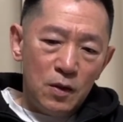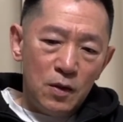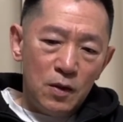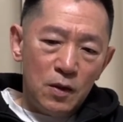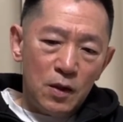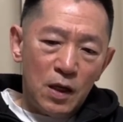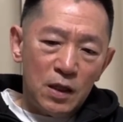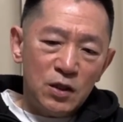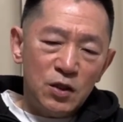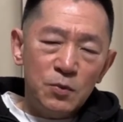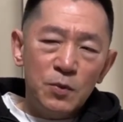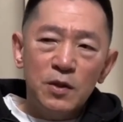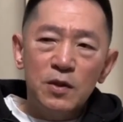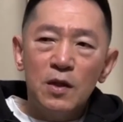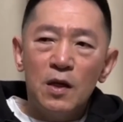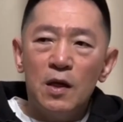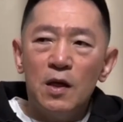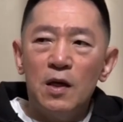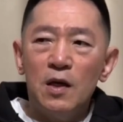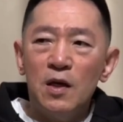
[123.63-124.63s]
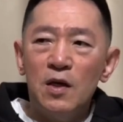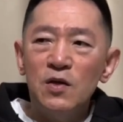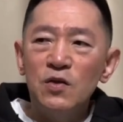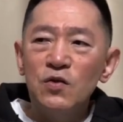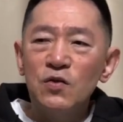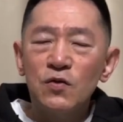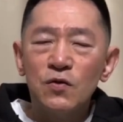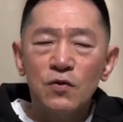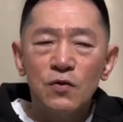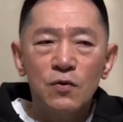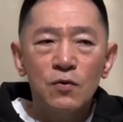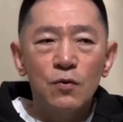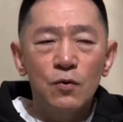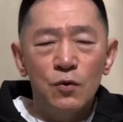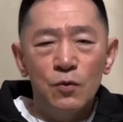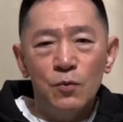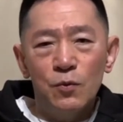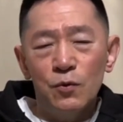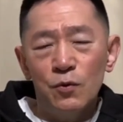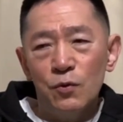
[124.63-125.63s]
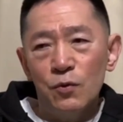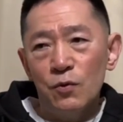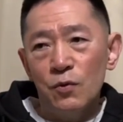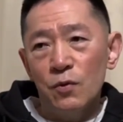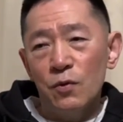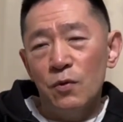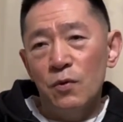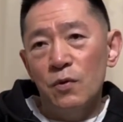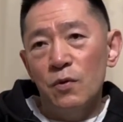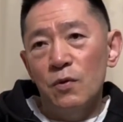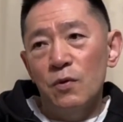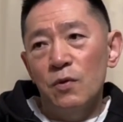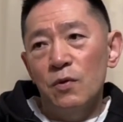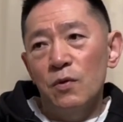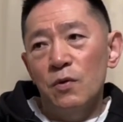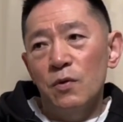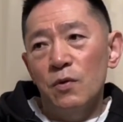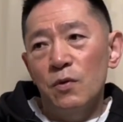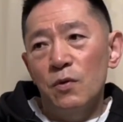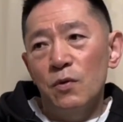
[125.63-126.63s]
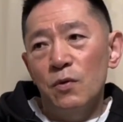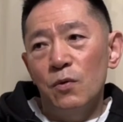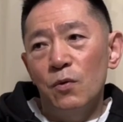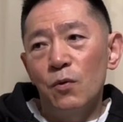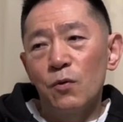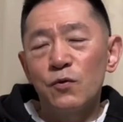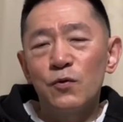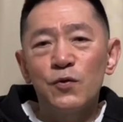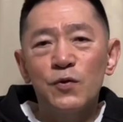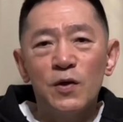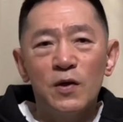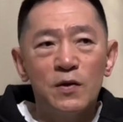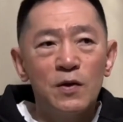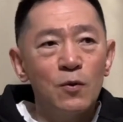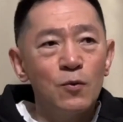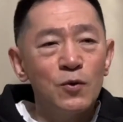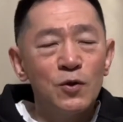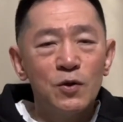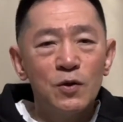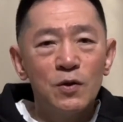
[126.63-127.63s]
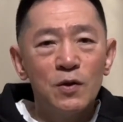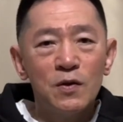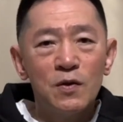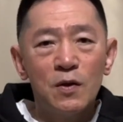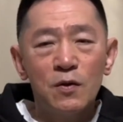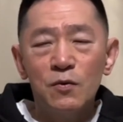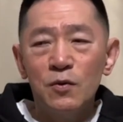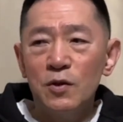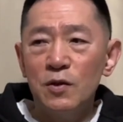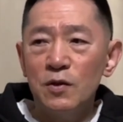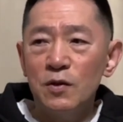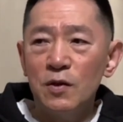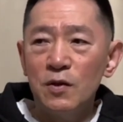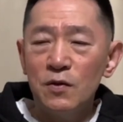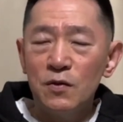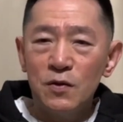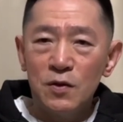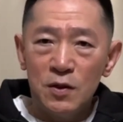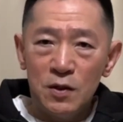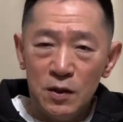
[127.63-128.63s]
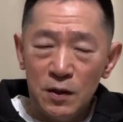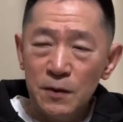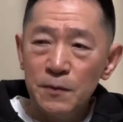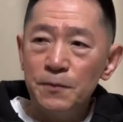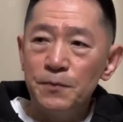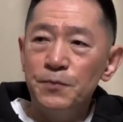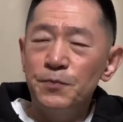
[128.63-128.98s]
初めて演出というものの奥深さを知った作品ですし、